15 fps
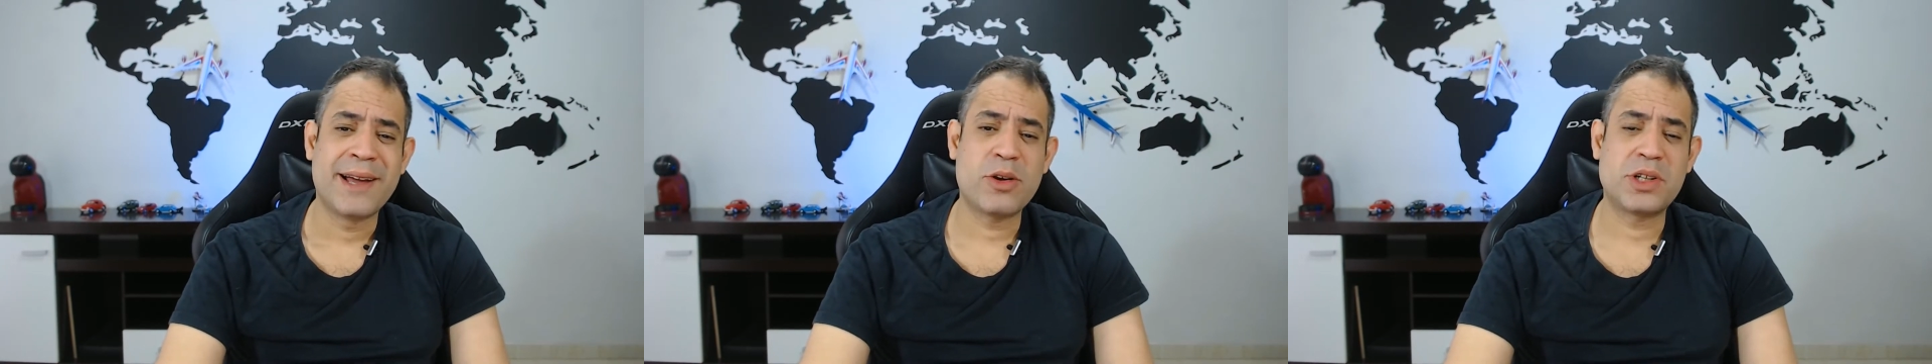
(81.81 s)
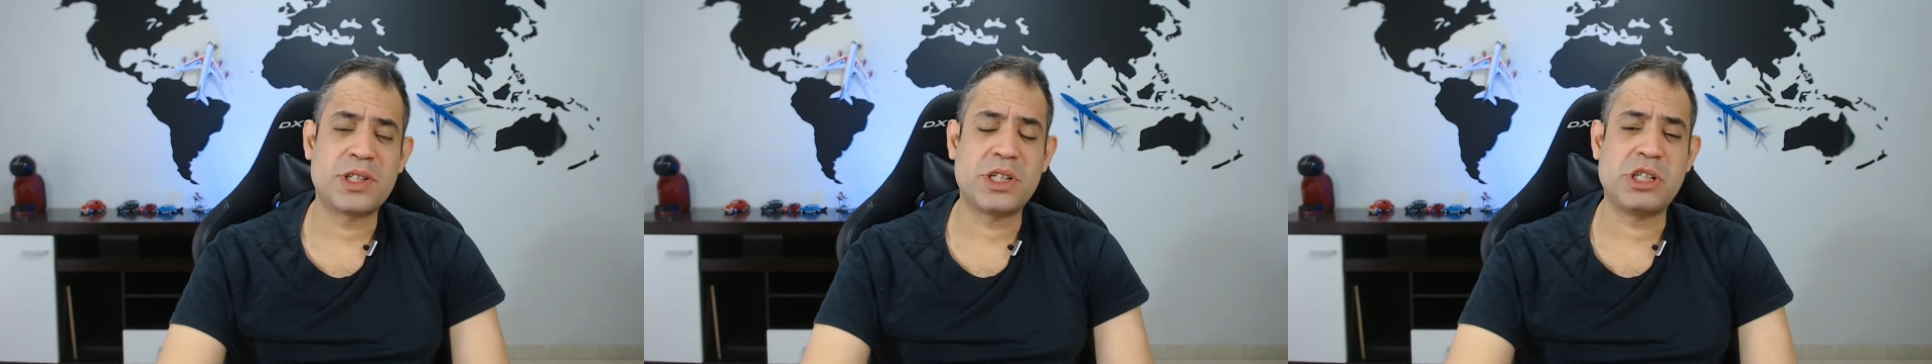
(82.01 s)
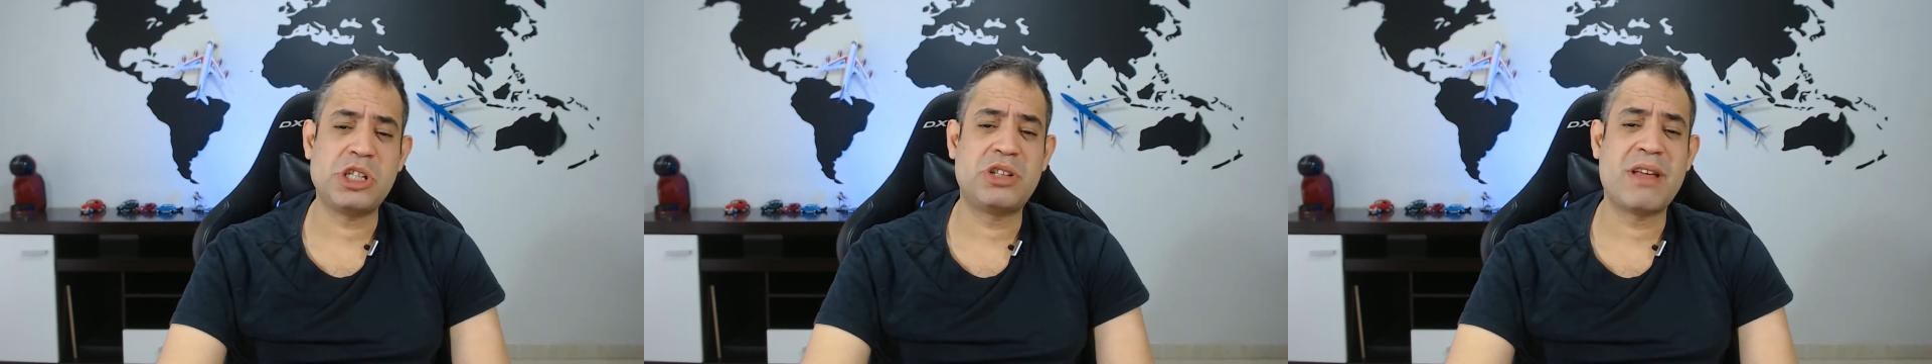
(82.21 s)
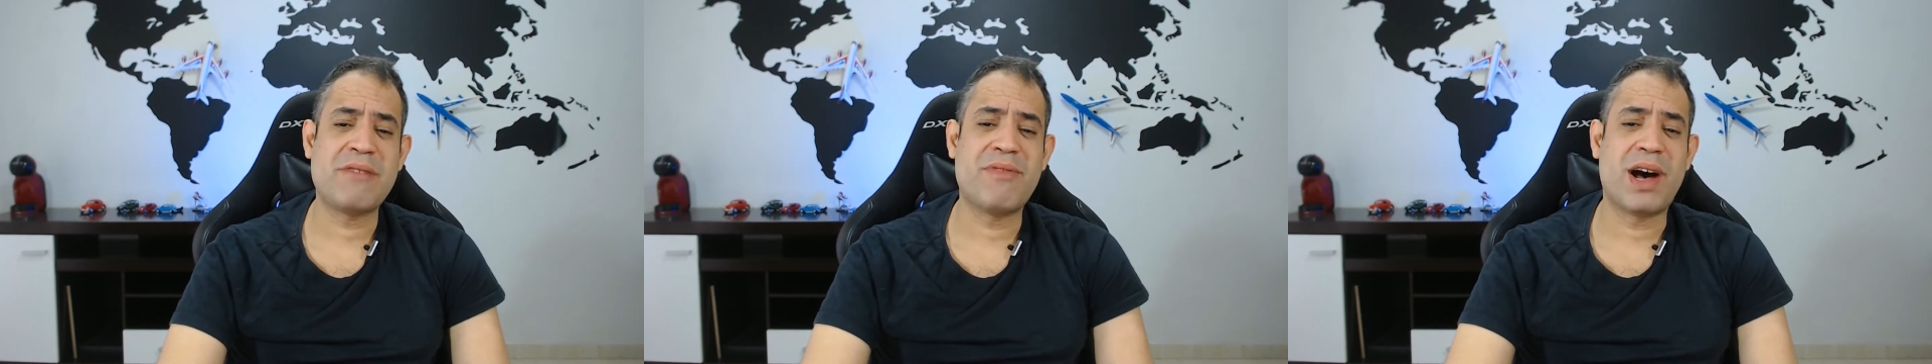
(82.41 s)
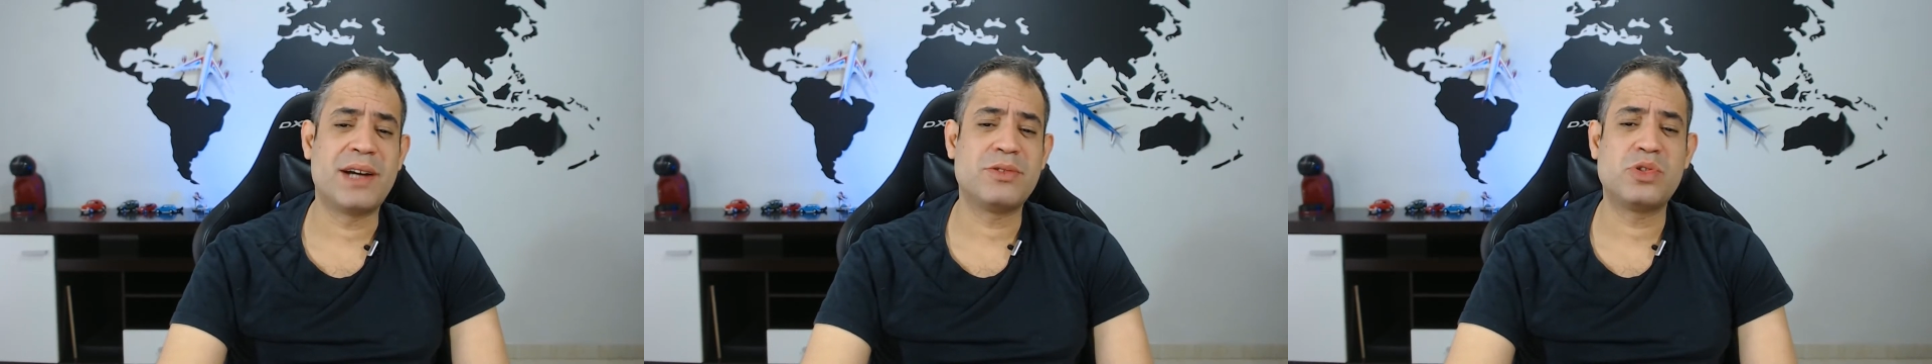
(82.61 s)
E hoje a gente tem
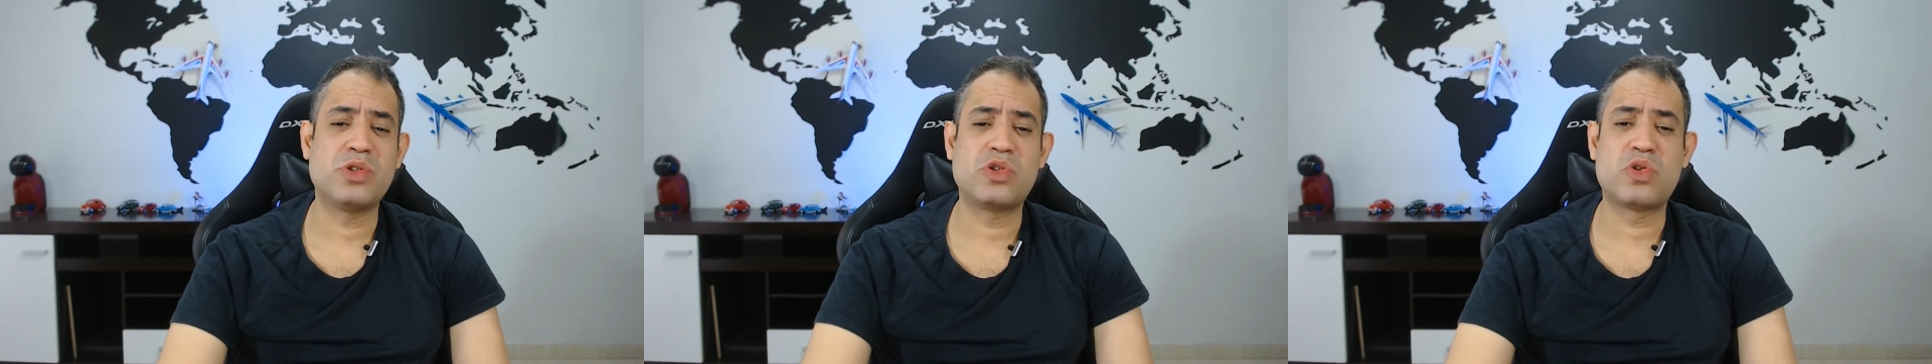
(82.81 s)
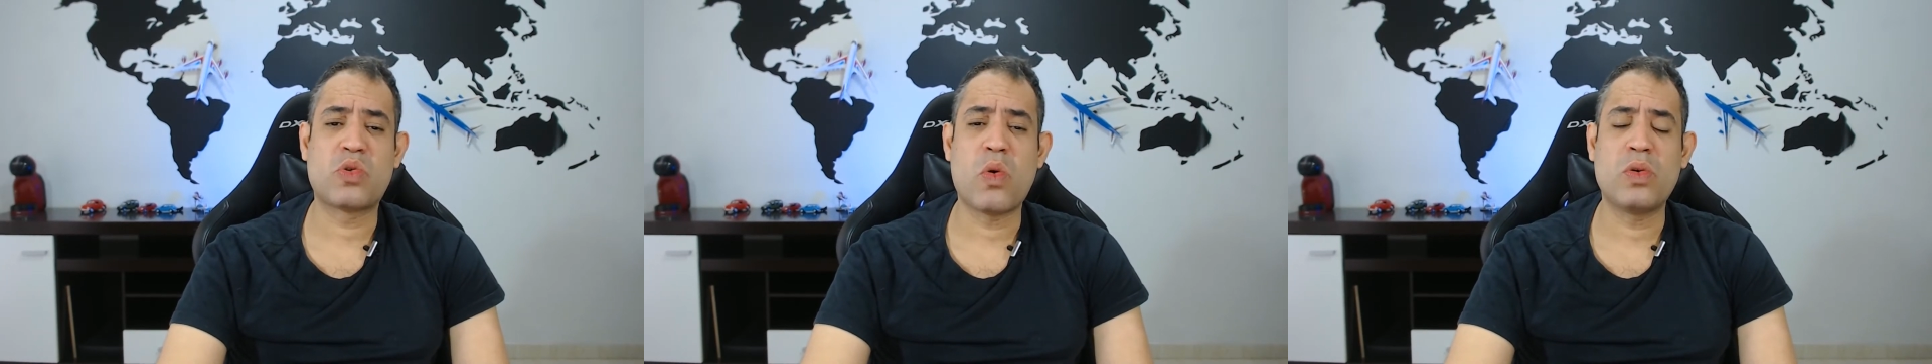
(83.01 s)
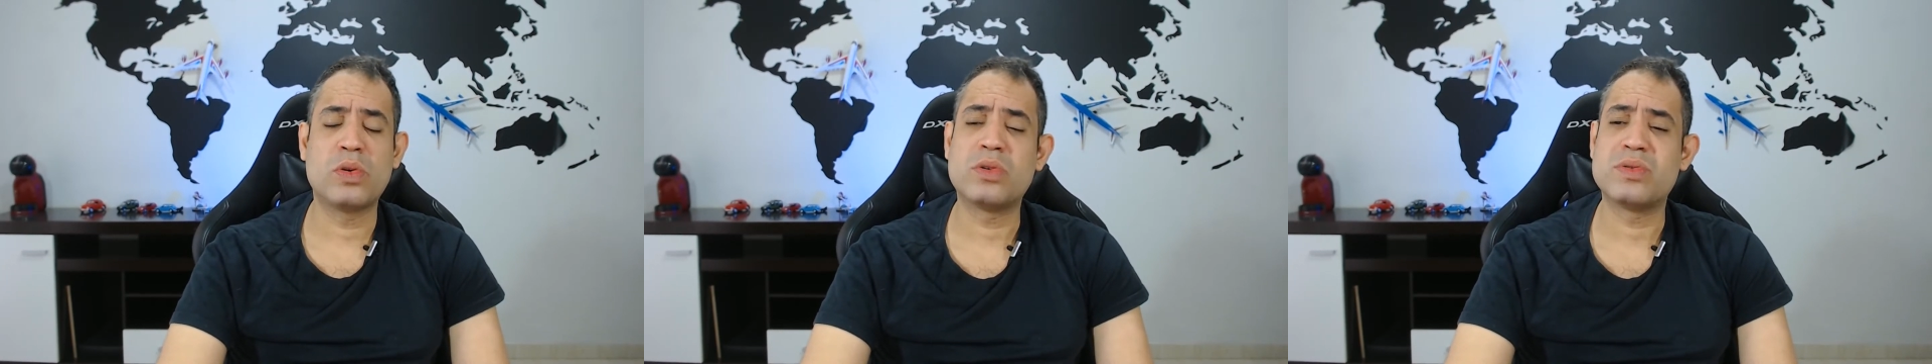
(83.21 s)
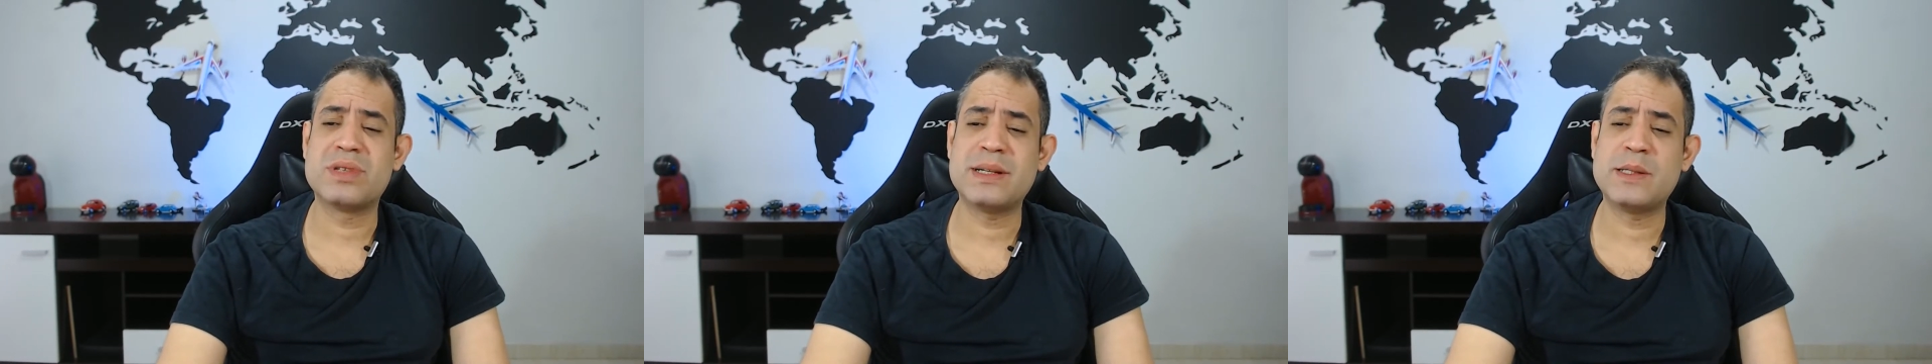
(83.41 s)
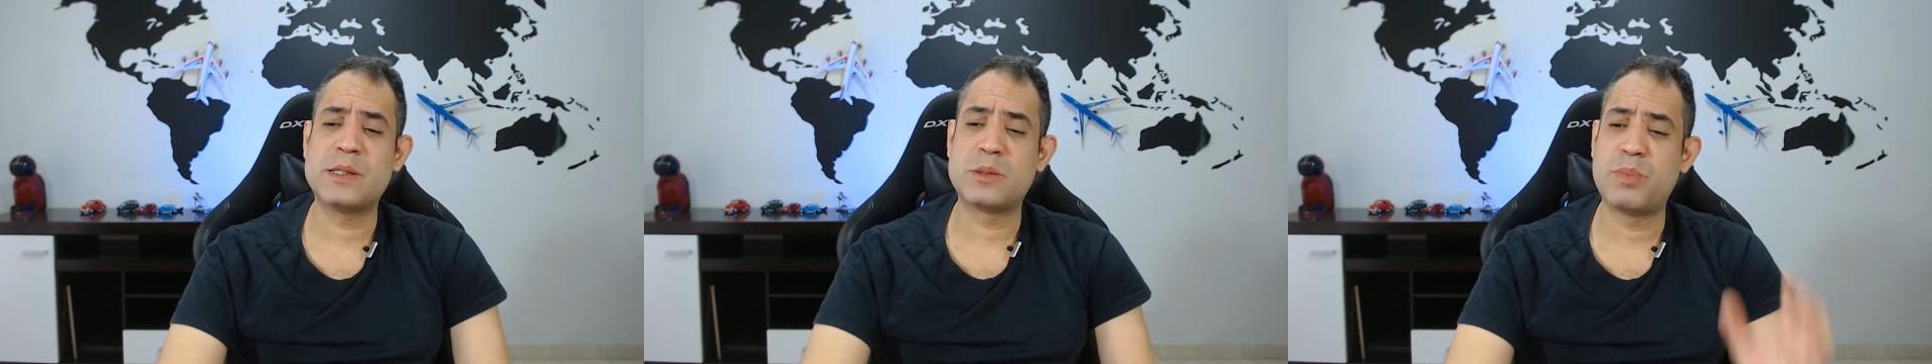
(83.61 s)
vários descontos
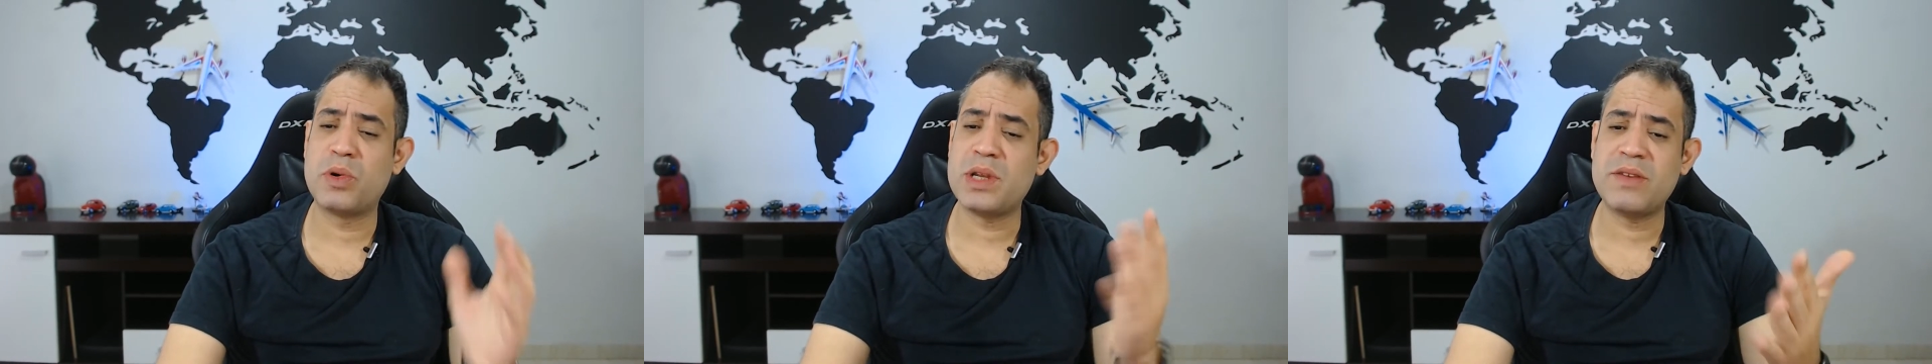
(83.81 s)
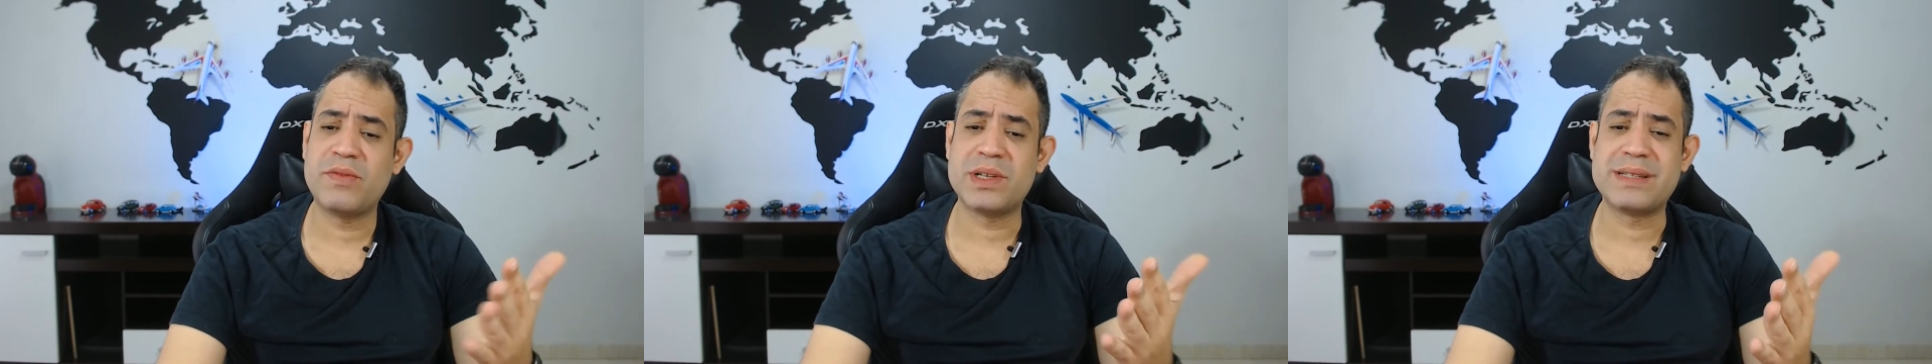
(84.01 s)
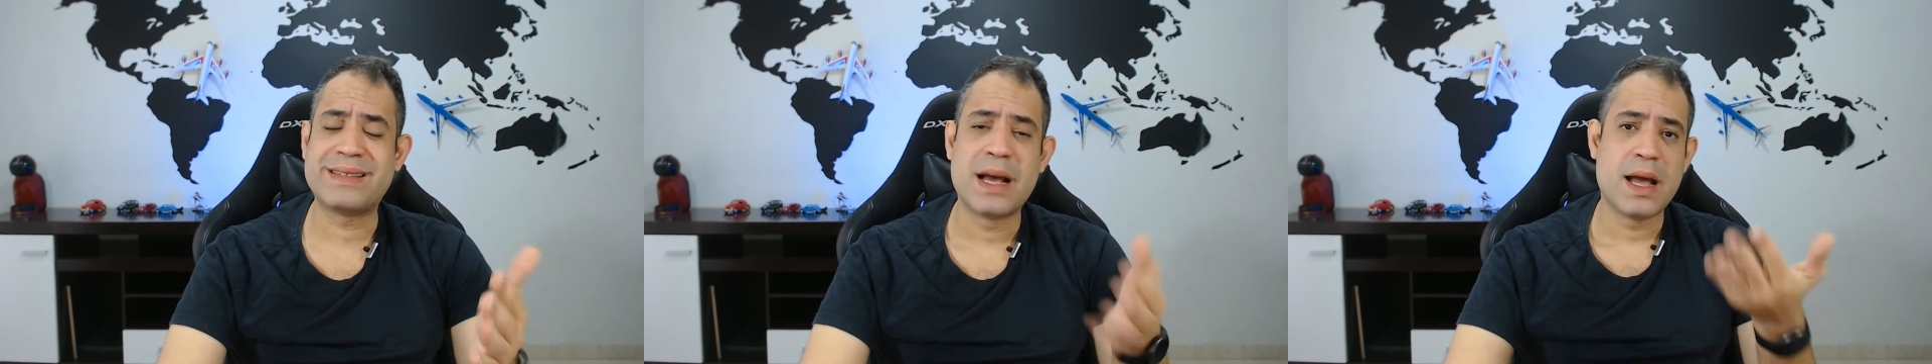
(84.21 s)
aí disponíveis.